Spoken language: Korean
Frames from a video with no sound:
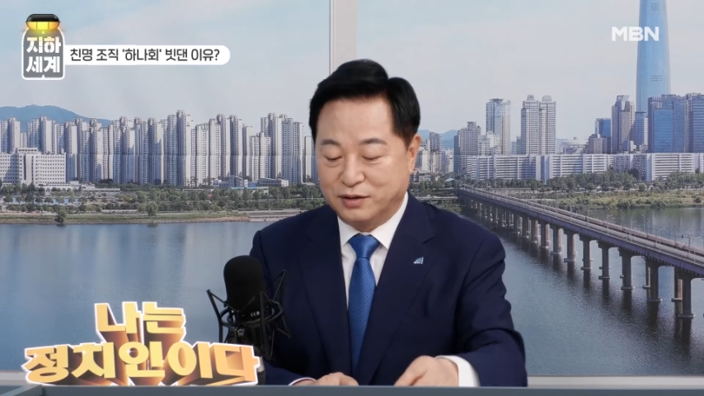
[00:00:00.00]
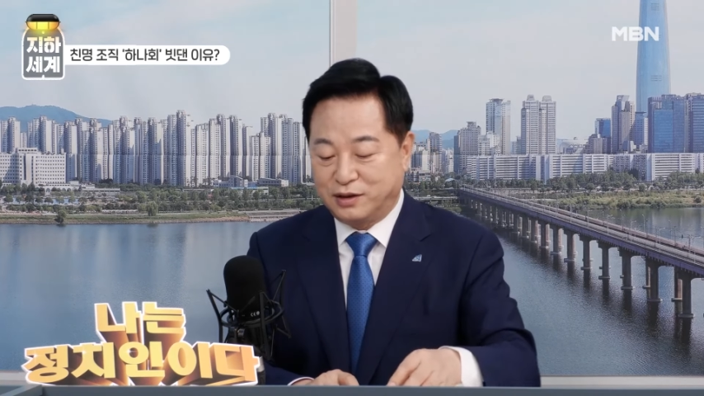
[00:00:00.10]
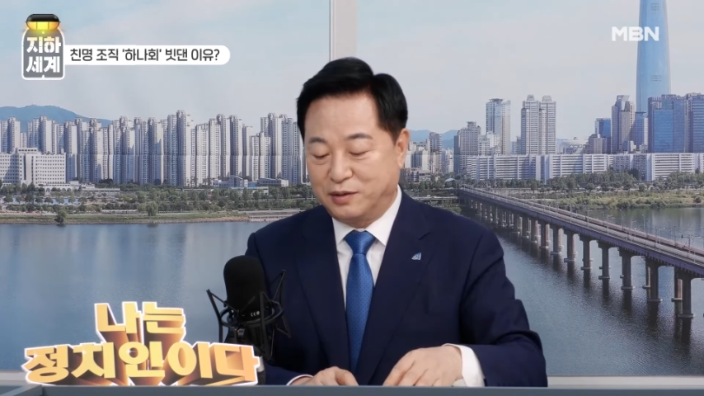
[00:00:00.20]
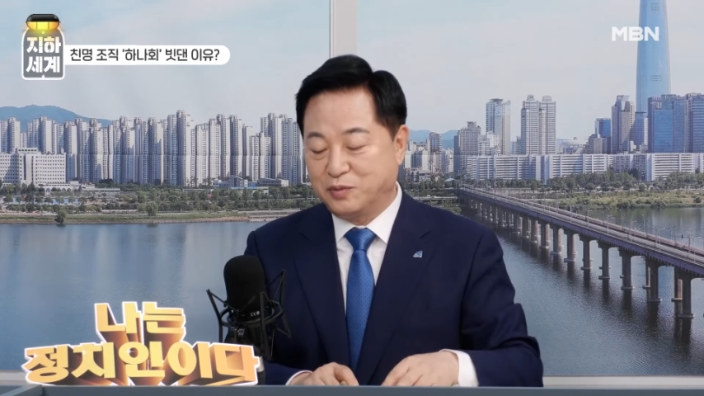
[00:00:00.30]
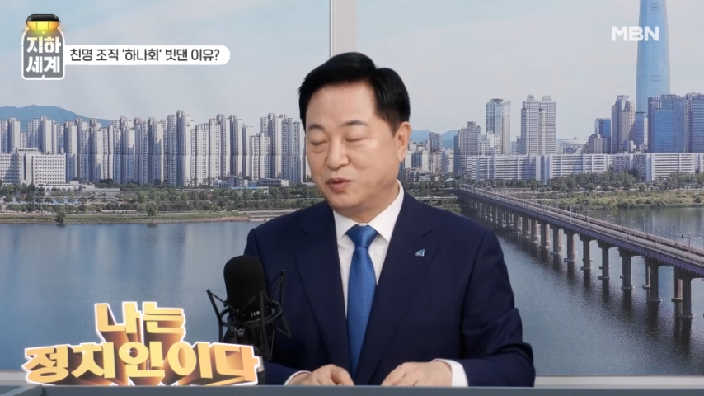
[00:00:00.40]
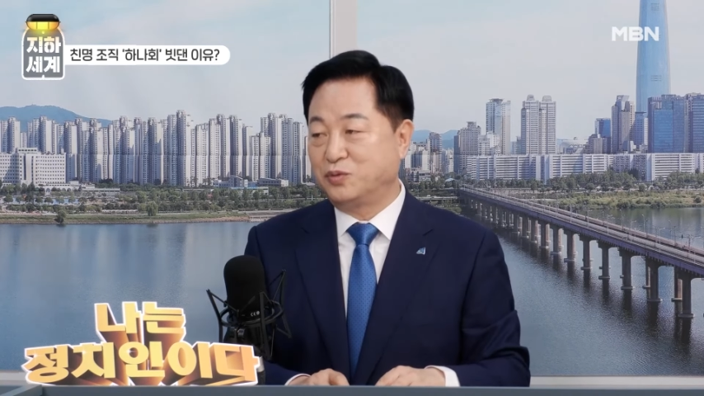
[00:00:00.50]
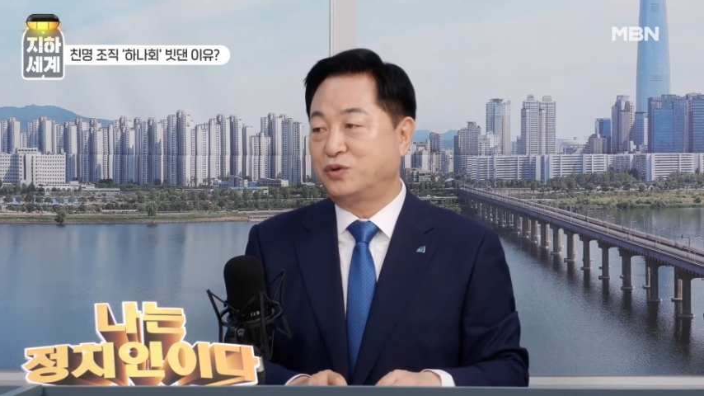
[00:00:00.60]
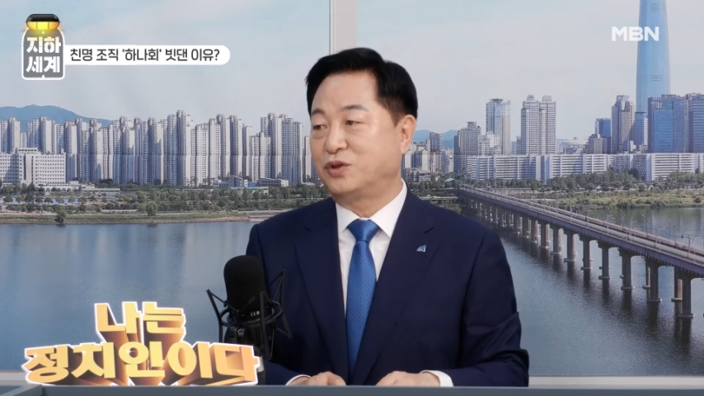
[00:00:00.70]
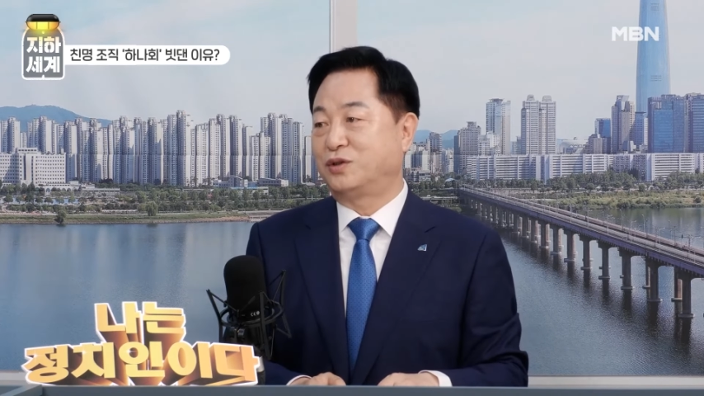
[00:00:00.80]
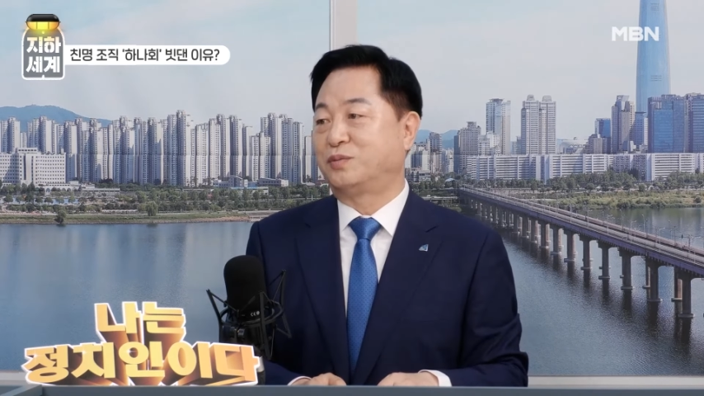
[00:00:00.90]
그 사람도
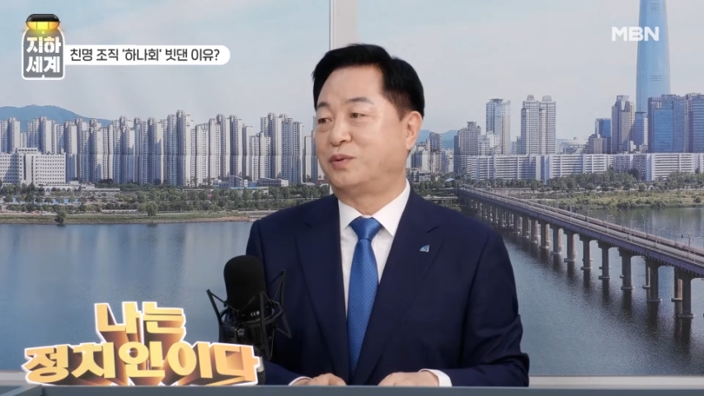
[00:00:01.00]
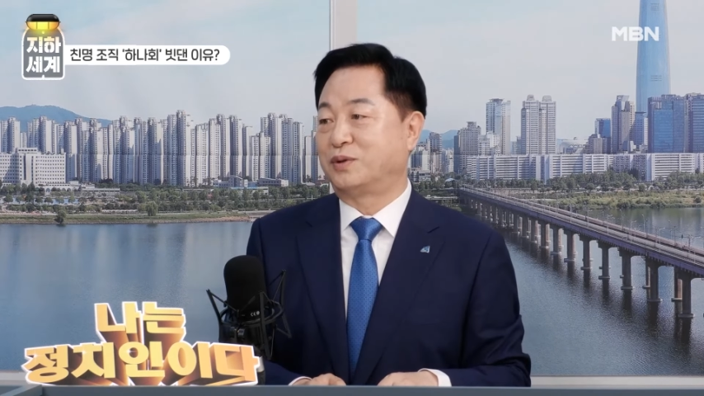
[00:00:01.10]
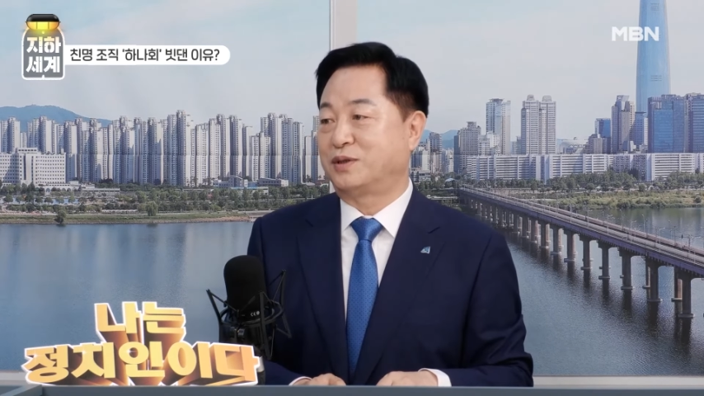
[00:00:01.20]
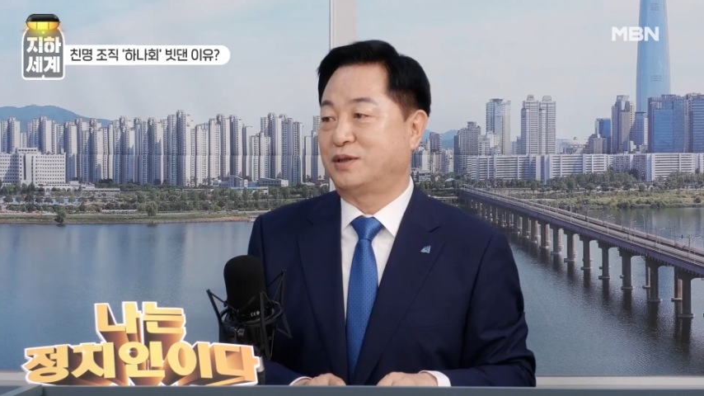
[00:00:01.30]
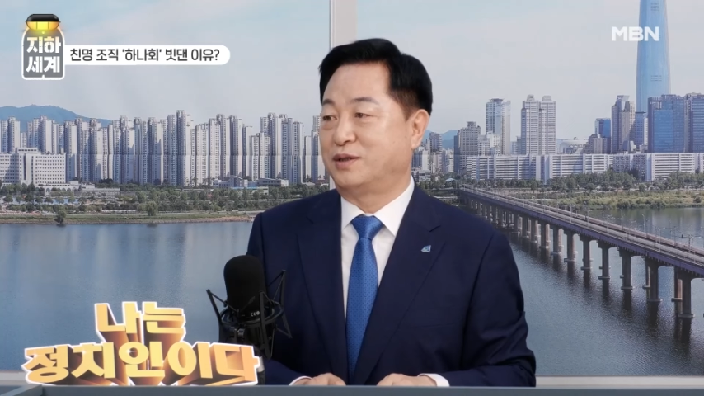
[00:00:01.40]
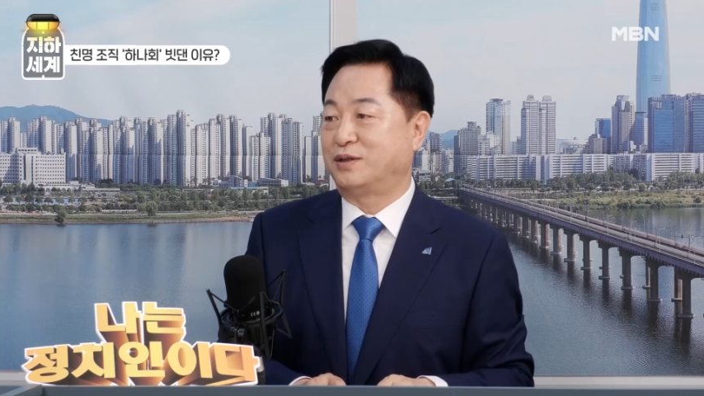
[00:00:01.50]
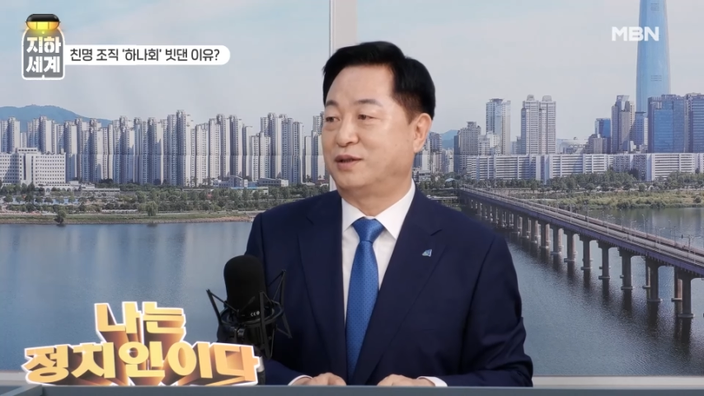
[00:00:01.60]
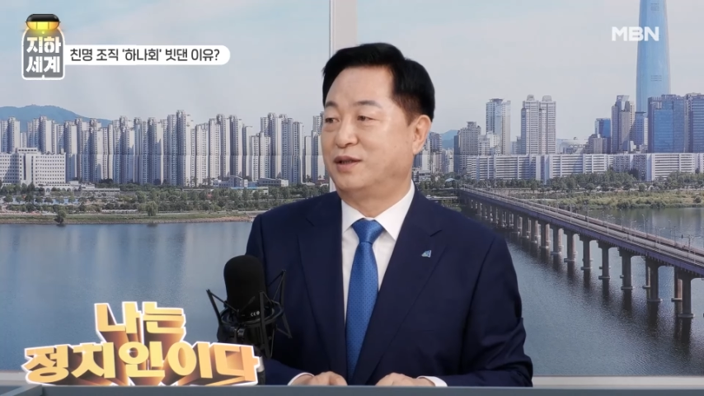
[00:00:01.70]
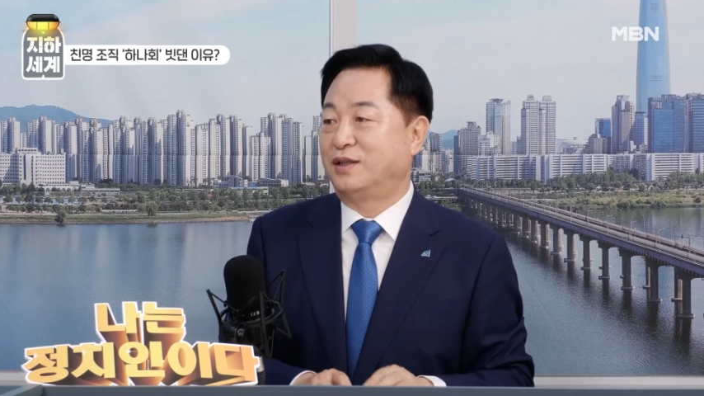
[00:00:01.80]
눈치를 보서